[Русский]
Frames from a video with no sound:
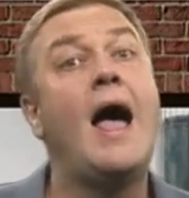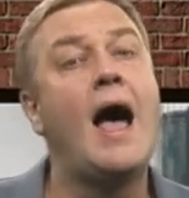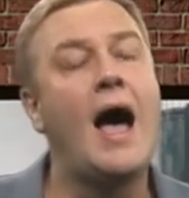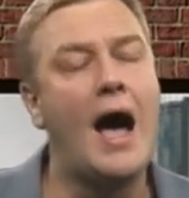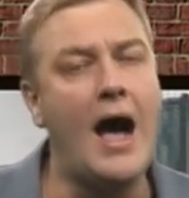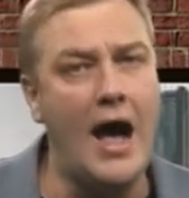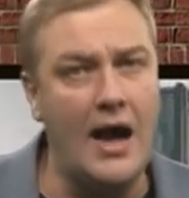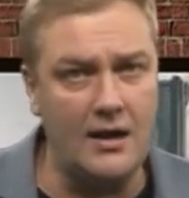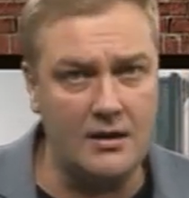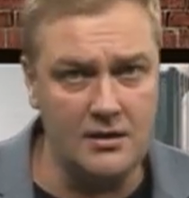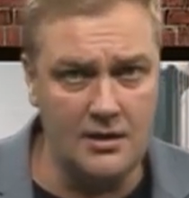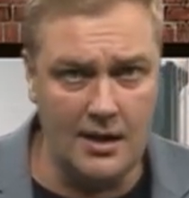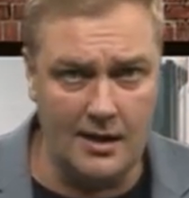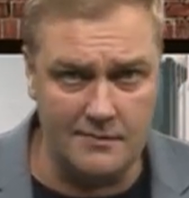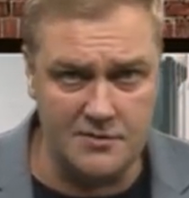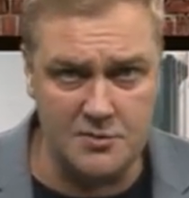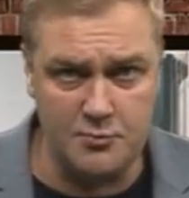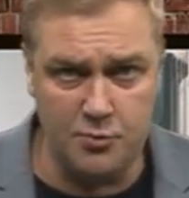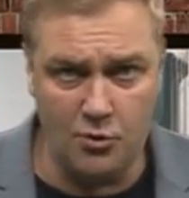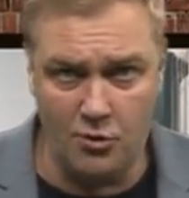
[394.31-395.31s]
Ах да,
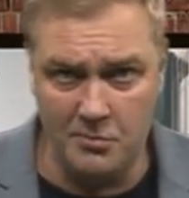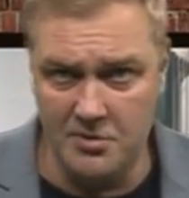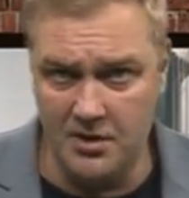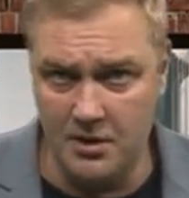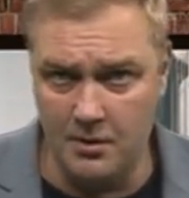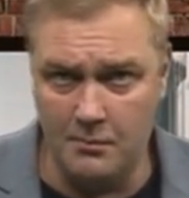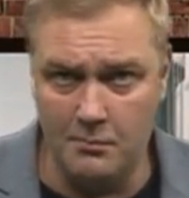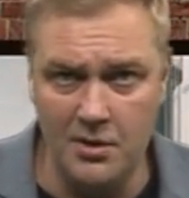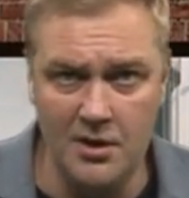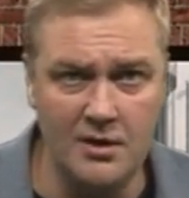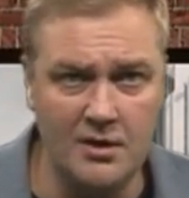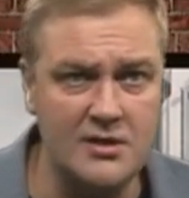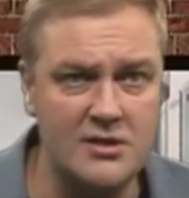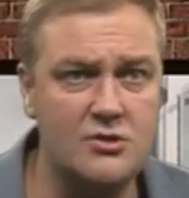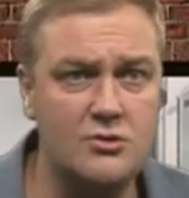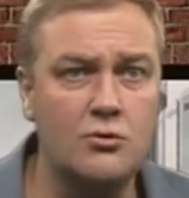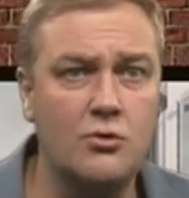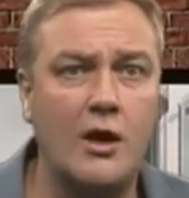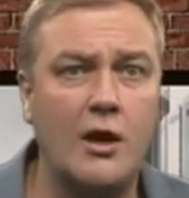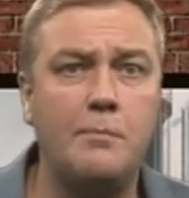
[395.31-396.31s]
вспомнил, было
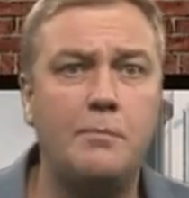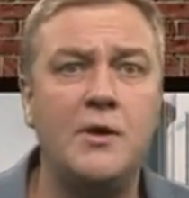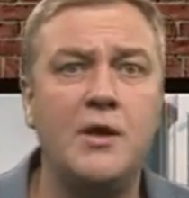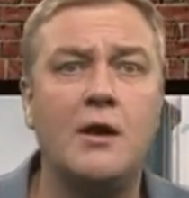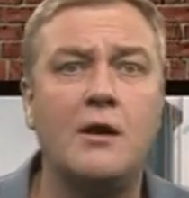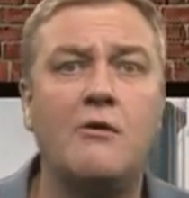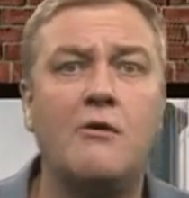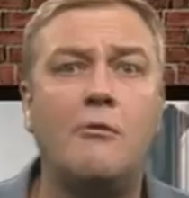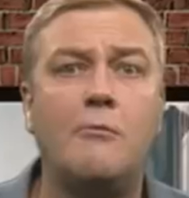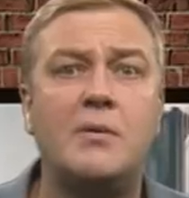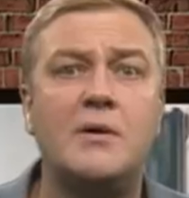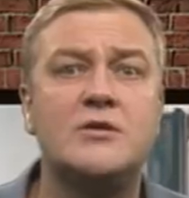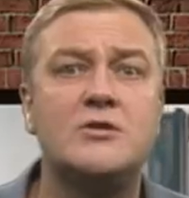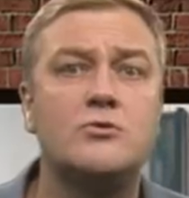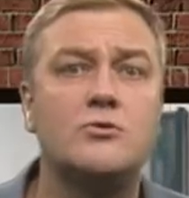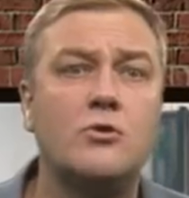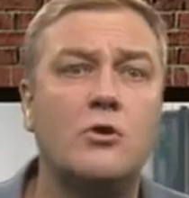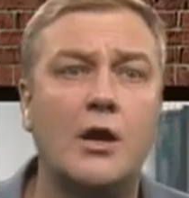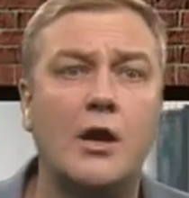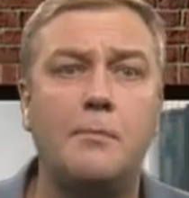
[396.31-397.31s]
с 41 по
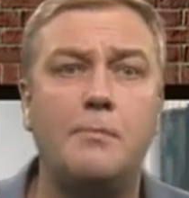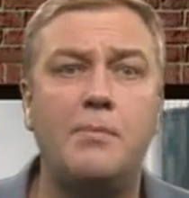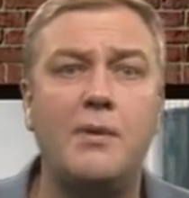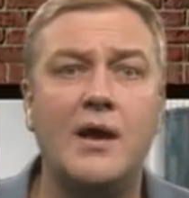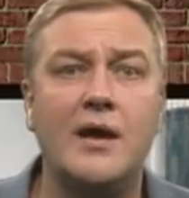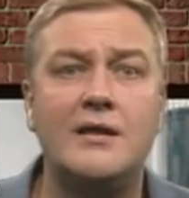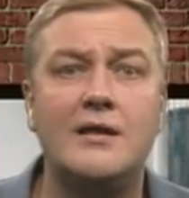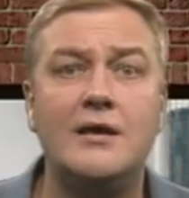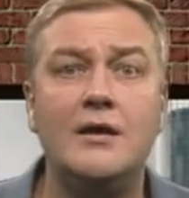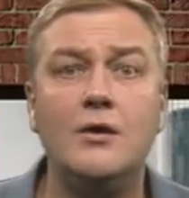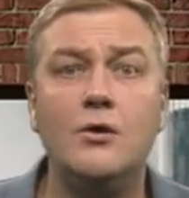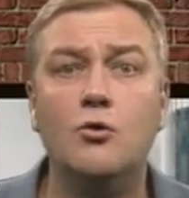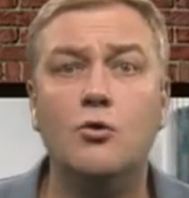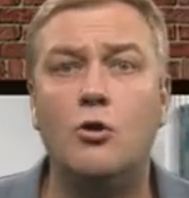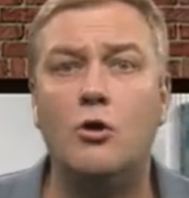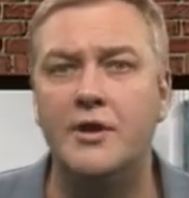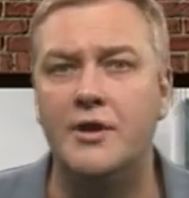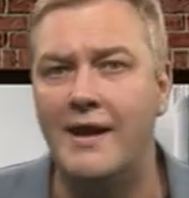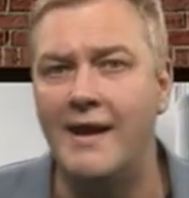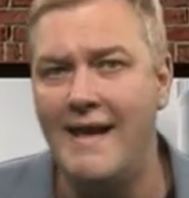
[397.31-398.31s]
45
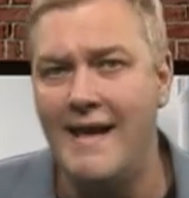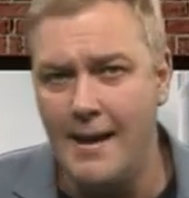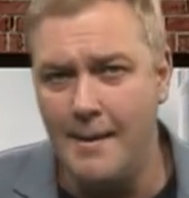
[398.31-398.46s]
год.